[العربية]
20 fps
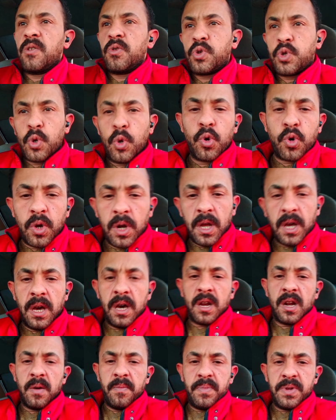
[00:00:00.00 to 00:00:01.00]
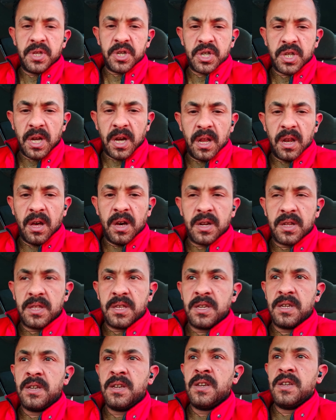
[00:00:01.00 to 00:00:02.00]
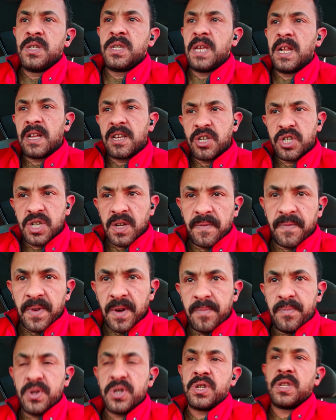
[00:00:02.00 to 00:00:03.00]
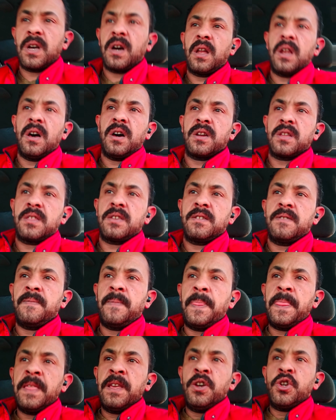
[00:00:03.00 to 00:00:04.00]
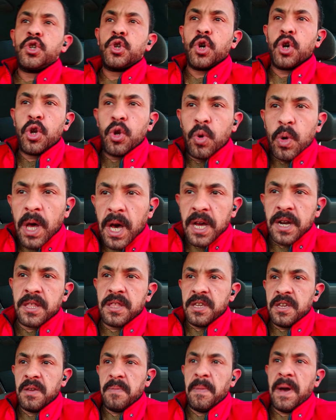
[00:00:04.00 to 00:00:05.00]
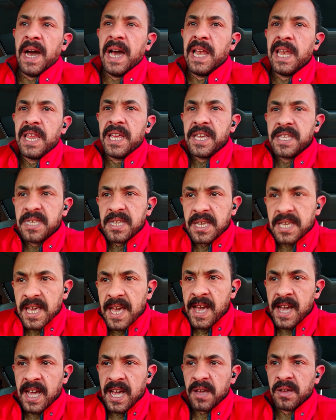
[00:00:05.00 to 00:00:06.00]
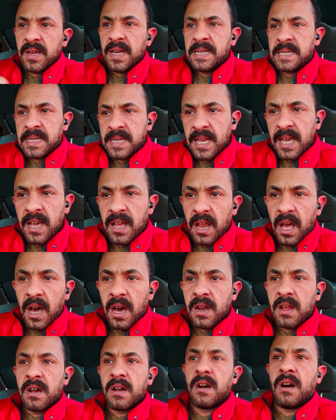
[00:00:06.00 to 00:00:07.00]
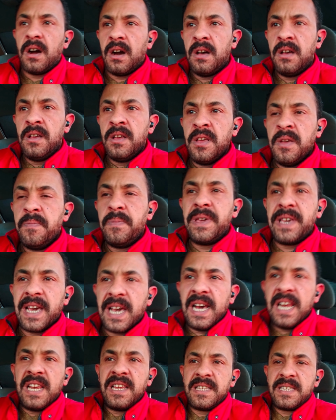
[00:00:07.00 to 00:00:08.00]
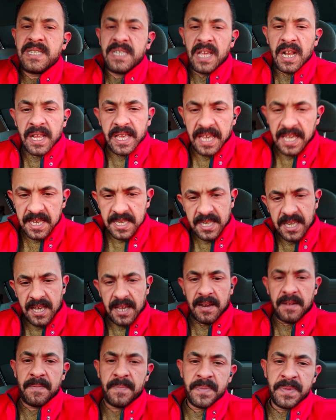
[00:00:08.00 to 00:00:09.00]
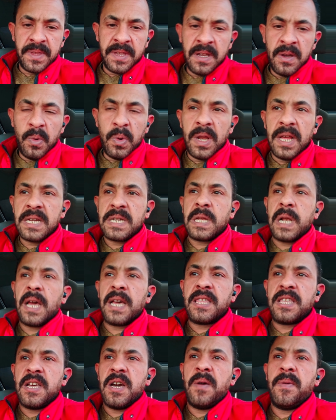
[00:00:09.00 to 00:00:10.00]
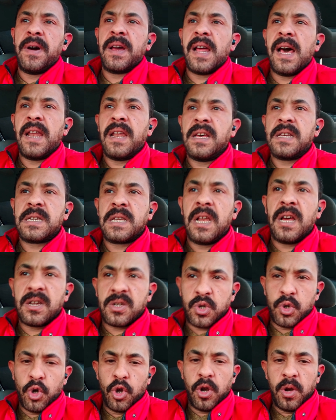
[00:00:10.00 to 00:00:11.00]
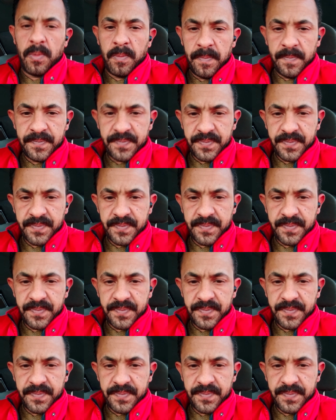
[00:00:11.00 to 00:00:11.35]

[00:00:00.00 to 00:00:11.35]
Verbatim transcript: سلوك الغيارات بتشتغل ارضي سلك الشفاط بيشتغل ارضي شغله الارضي مع الاحتكاك اثناء الحركه بيخلي السلك يسخن والاسلاك دي عباره عن اسلاك صلب